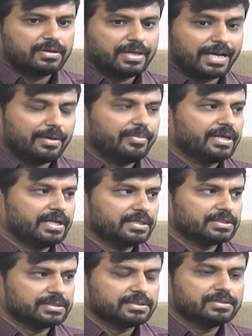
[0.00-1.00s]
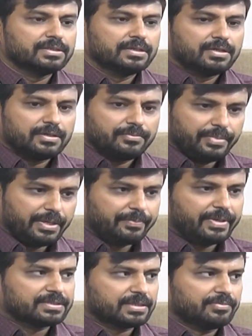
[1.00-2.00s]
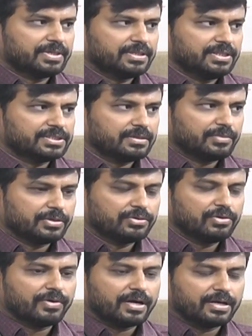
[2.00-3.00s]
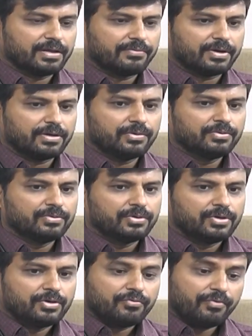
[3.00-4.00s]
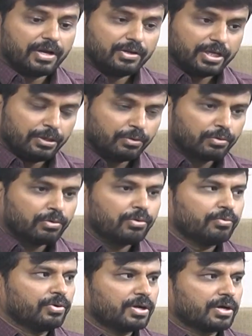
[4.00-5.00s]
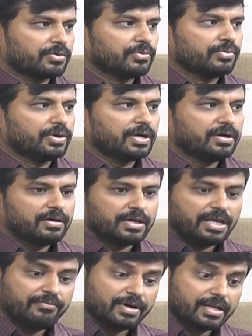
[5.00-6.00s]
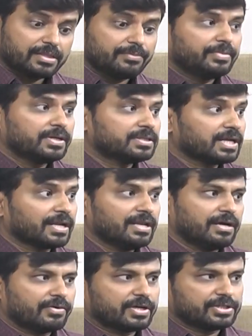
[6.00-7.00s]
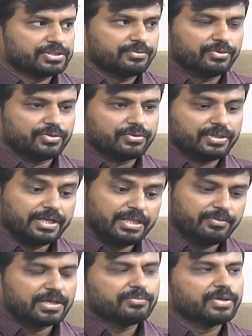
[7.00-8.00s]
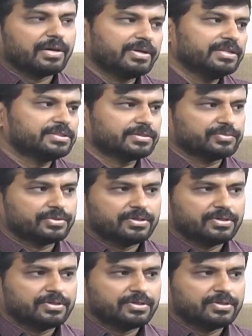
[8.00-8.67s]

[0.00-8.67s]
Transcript: డయాబెటీస్ బీపీకి సంబంధించిన మందులు వాడేవాళ్ళు వాళ్ళు ఇంట్లో ఉన్నా కూడా ఈ వడదెబ్బ తగిలే అవకాశం ఉంటుంది ఇది మనం గమనించం